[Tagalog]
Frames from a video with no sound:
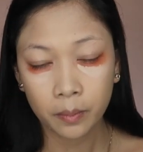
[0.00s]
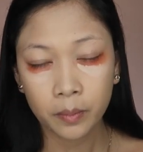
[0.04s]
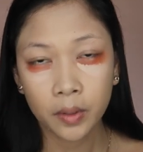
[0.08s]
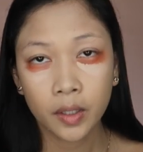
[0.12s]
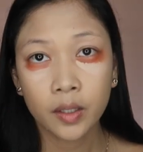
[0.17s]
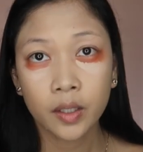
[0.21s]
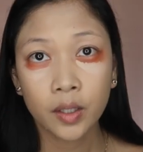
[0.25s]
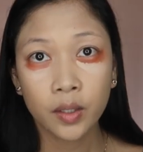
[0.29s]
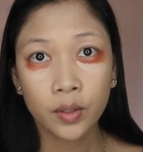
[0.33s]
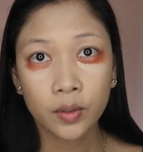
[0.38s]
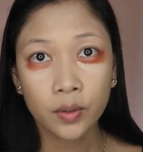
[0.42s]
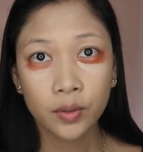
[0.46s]

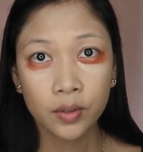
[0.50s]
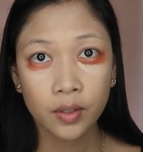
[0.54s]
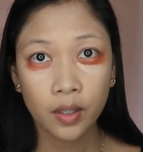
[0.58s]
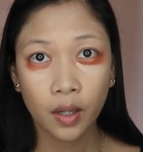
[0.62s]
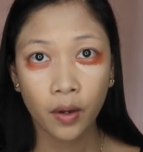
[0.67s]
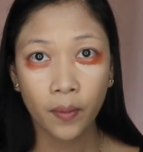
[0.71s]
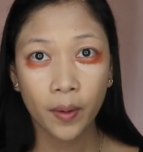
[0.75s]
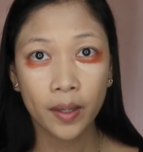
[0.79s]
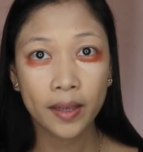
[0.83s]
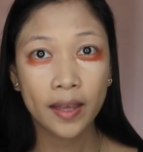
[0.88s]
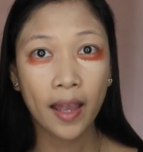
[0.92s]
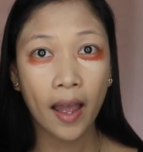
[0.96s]
gonna use
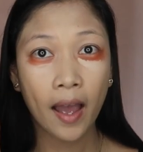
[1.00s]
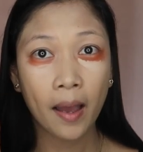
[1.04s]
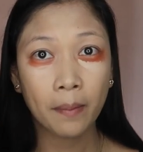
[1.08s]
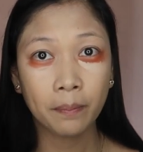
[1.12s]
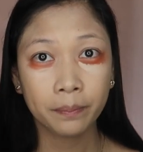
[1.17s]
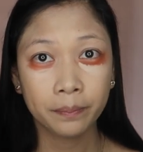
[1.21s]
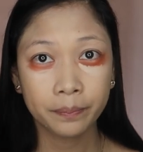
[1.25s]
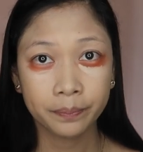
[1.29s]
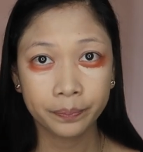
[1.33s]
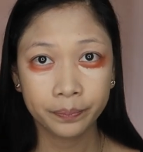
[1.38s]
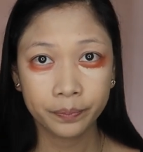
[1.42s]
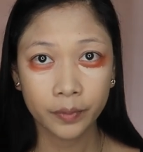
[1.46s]
now a
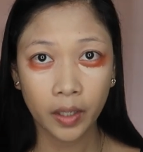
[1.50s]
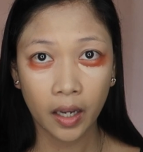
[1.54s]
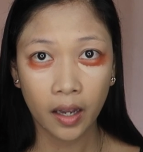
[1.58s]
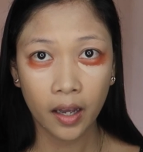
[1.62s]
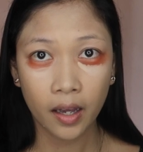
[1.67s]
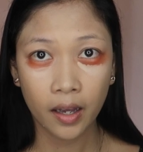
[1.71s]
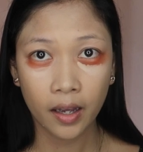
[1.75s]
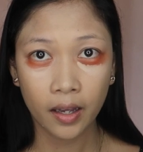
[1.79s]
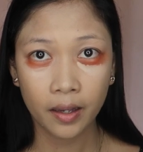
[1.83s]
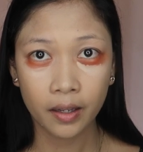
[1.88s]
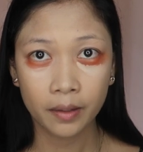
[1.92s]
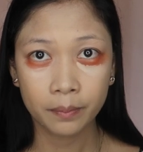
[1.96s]
damp
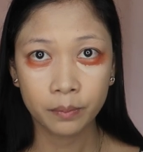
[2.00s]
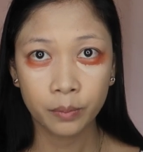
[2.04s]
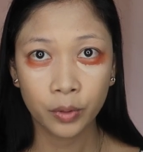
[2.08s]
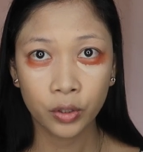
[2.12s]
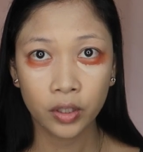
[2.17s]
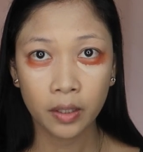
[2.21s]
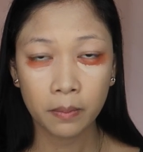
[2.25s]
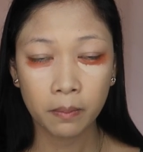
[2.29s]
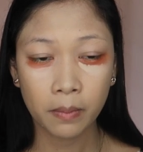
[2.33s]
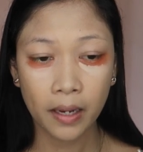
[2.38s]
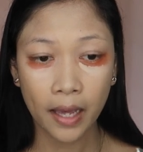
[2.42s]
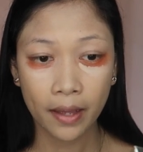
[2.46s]
uh,
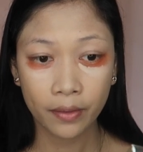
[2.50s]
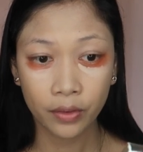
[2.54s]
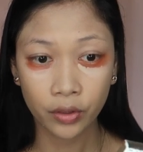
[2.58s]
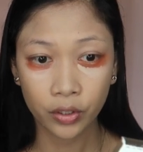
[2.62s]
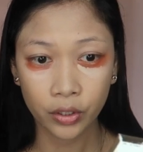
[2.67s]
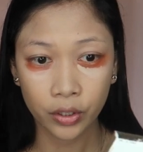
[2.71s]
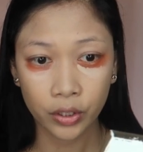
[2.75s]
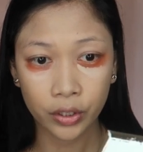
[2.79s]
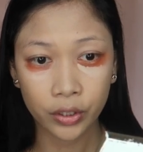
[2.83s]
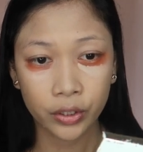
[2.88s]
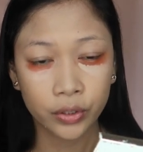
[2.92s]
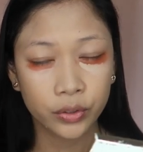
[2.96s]
beauty
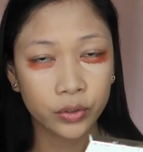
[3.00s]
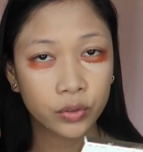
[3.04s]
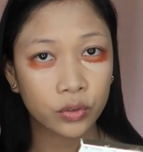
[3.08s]
blender